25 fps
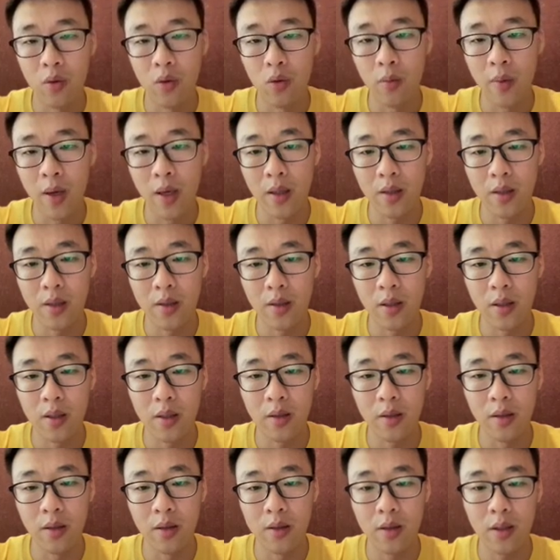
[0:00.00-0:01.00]
鲁棒性和
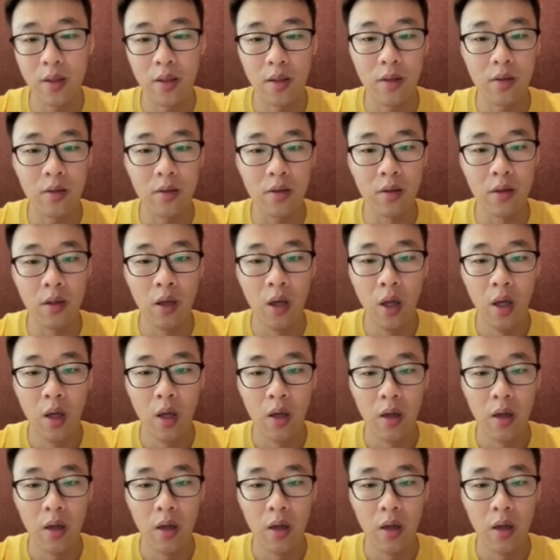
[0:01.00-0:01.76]
性能，这个是